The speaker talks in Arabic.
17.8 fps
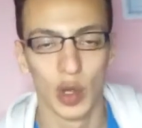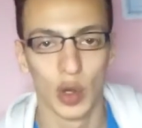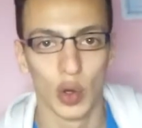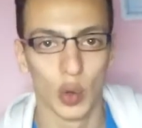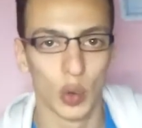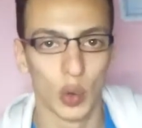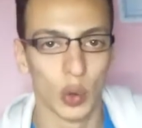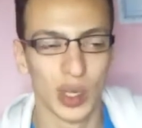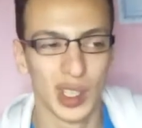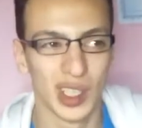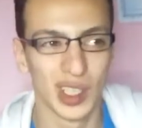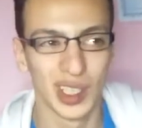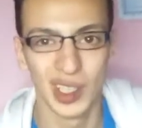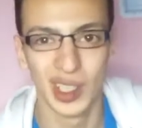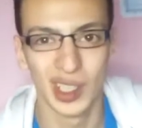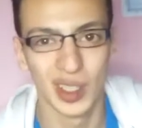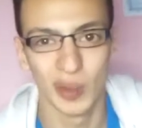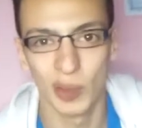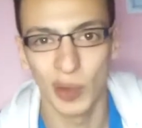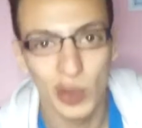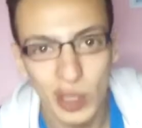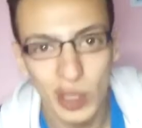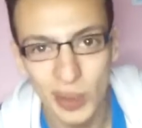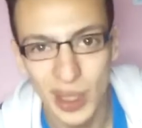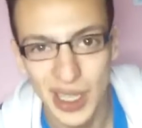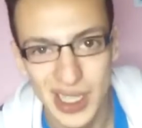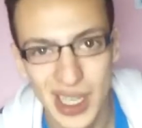والمفروض
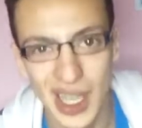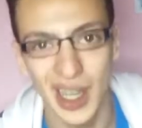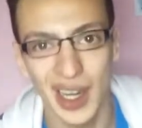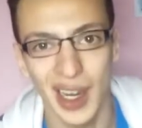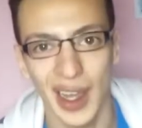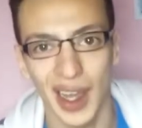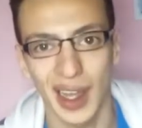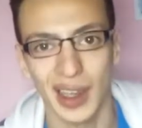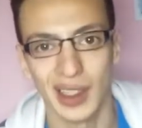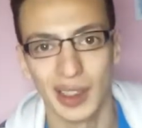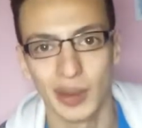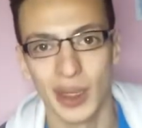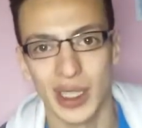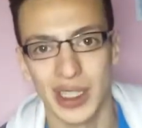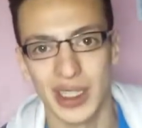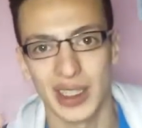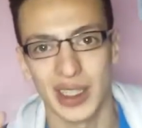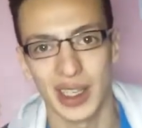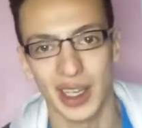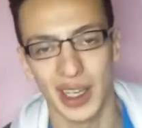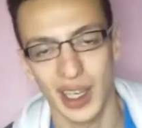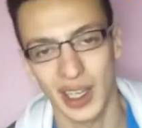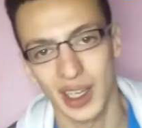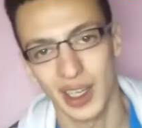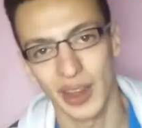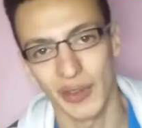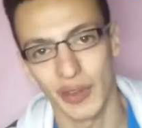تبقى سهلة يعني بس
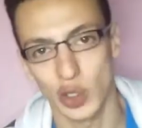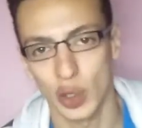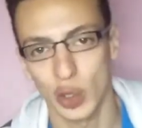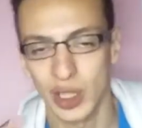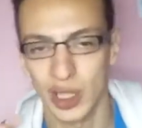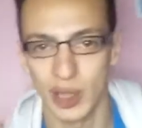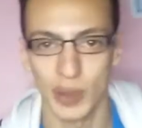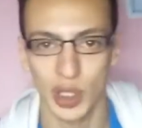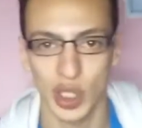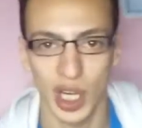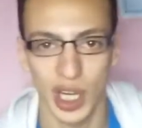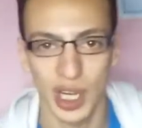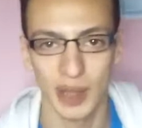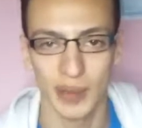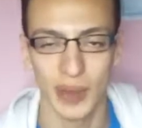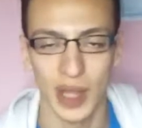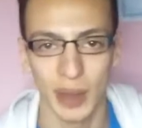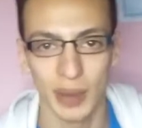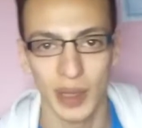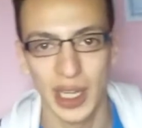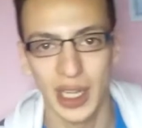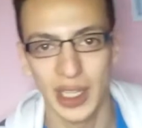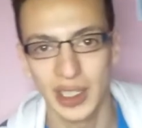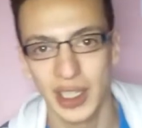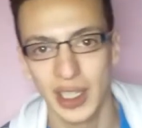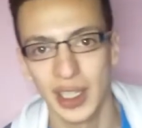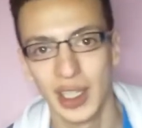احنا في شوية المشاكل اللي بنعملها
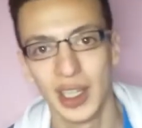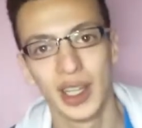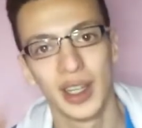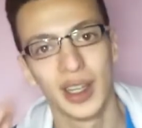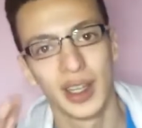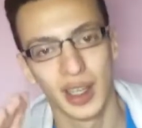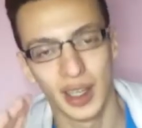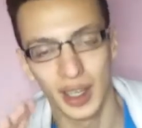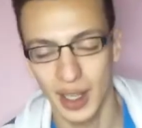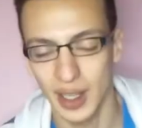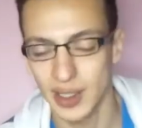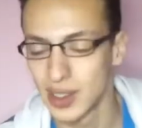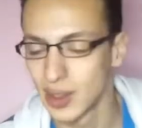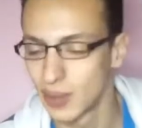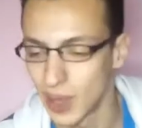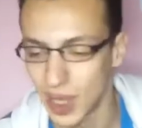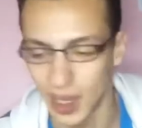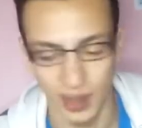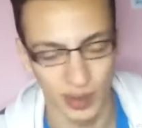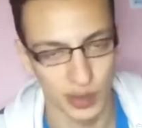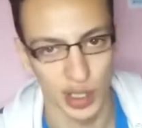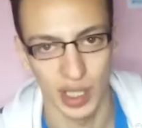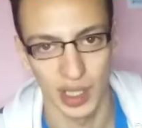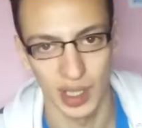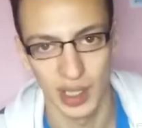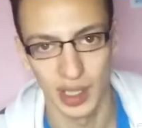دي لازم هنفشل